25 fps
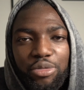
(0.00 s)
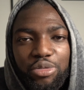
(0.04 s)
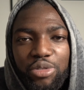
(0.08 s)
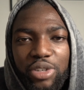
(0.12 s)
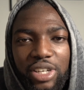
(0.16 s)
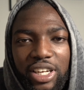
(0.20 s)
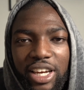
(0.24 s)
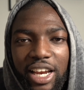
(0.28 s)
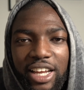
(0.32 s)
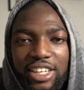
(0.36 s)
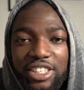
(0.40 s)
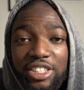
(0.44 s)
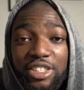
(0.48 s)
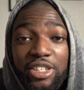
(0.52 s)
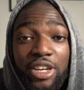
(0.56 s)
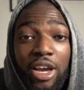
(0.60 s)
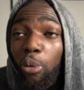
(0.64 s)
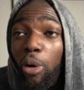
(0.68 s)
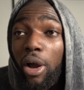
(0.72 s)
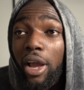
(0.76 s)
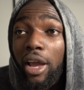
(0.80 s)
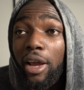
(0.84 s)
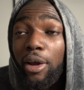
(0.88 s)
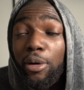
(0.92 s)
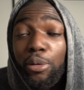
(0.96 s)
La fouine, il a dit
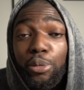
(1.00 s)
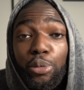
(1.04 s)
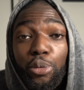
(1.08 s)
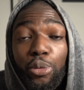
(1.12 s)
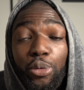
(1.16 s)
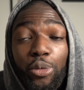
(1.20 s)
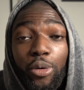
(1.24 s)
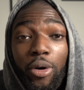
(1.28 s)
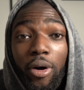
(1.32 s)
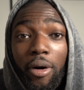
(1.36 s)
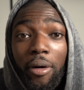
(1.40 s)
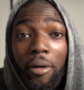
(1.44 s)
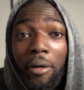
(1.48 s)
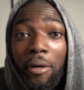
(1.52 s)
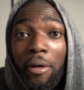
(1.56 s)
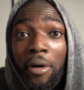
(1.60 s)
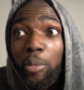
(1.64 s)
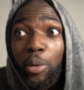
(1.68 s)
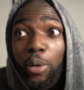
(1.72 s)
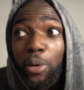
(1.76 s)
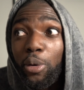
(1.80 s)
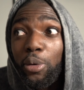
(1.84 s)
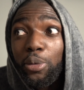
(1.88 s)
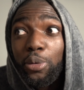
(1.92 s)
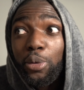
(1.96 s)
"Ouais, nous euh,
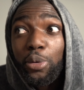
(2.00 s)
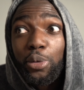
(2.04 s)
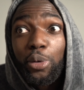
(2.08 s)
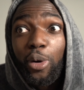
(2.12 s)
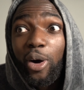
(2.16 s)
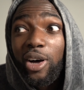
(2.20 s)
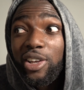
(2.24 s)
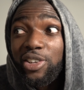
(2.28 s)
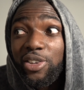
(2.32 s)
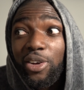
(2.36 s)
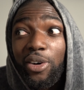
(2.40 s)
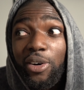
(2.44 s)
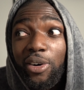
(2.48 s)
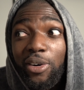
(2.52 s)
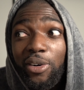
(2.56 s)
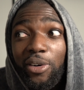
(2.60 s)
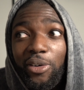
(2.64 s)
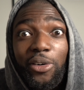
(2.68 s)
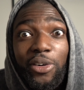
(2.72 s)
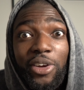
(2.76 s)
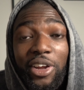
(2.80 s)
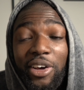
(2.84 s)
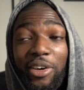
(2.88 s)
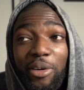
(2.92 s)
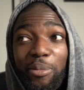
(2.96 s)
pendant 2 3 ans,
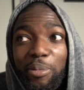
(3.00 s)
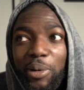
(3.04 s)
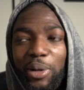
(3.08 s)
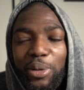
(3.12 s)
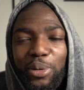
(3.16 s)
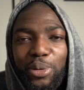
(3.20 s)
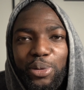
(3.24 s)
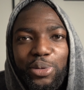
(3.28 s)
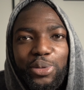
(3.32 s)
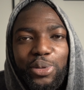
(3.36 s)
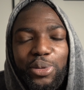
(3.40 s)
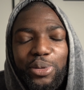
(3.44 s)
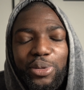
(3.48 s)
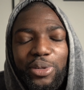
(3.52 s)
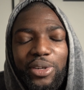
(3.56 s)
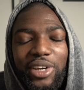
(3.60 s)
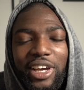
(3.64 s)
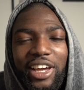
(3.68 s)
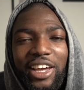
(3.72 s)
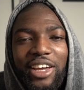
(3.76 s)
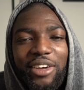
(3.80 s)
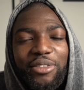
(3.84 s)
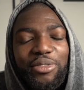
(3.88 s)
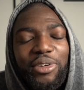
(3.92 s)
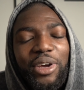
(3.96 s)
on n'avait pas d'eau chaude."
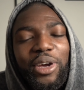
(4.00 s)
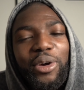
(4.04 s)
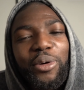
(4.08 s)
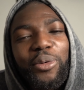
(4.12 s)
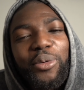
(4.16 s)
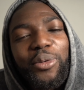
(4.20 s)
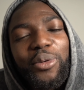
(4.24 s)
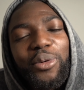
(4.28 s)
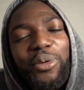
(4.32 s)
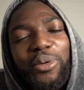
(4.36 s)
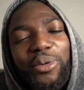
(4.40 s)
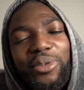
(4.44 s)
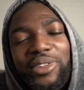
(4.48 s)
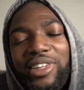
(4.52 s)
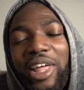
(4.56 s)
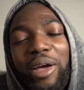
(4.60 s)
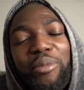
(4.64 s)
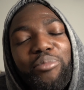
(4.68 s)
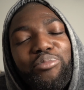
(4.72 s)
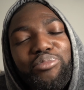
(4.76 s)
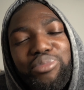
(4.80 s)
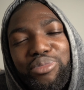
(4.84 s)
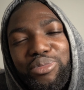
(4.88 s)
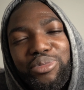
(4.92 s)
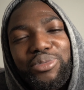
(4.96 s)
Eh frérot,
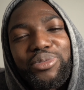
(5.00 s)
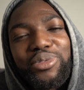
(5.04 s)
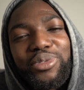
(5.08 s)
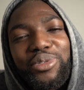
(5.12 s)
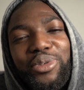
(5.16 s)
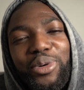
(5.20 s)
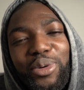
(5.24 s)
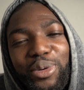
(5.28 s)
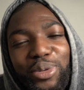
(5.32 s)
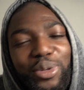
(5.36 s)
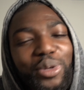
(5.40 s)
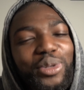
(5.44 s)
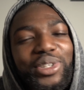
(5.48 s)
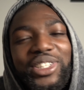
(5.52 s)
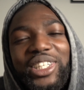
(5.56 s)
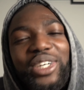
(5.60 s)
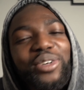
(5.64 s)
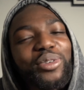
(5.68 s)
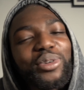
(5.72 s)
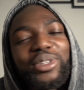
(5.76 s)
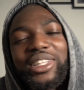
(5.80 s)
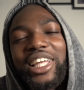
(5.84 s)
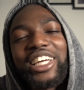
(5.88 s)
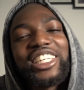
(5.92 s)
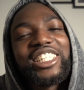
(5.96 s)
t'abuses. Autant
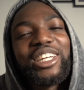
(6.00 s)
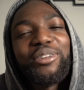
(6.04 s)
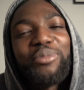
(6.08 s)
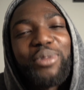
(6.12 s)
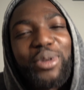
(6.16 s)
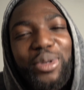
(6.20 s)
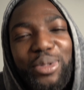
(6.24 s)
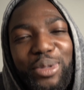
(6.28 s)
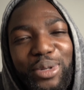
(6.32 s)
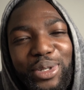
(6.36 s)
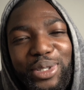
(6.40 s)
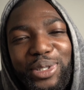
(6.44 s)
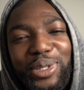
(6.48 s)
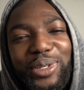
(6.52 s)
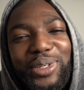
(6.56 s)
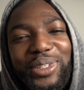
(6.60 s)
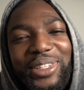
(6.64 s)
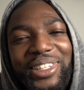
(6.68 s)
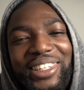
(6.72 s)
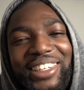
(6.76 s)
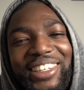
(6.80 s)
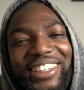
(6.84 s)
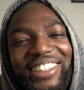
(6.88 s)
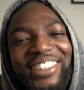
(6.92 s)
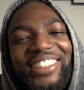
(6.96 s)
dire que t'as jamais eu d'eau
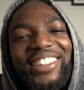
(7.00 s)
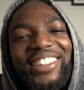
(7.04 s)
chaude.